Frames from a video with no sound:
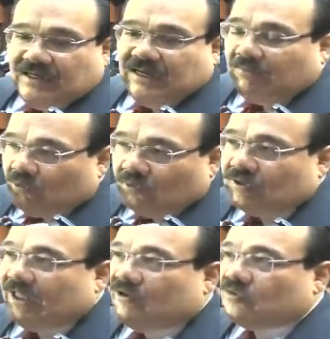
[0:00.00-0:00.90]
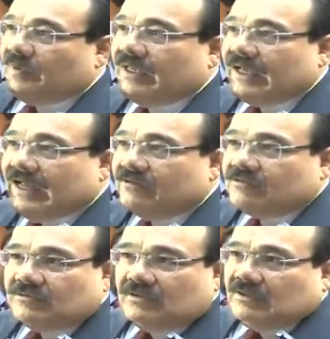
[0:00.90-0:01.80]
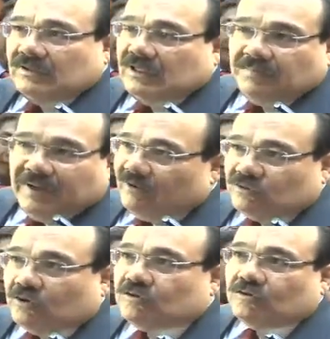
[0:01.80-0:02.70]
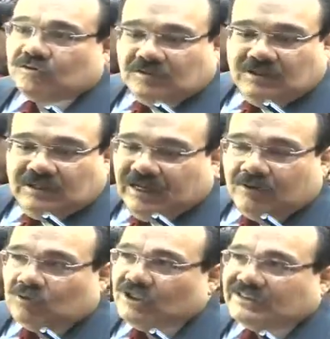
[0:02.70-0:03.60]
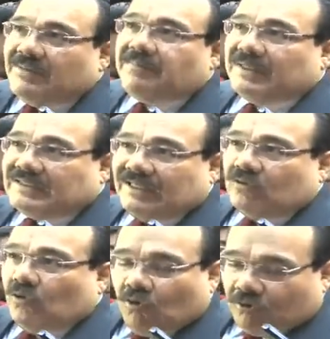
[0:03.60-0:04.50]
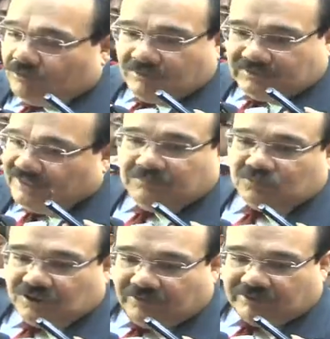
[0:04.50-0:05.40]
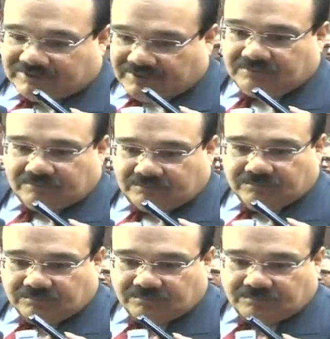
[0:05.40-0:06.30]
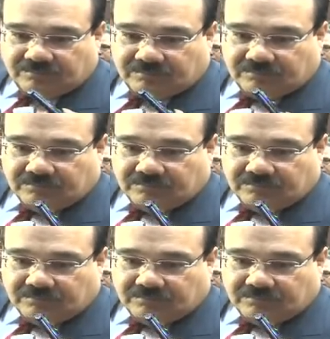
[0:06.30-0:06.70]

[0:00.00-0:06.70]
la voluntad de los mexicanos y para nosotros la lucha está empezando hoy, estamos cero a cero. Pero parece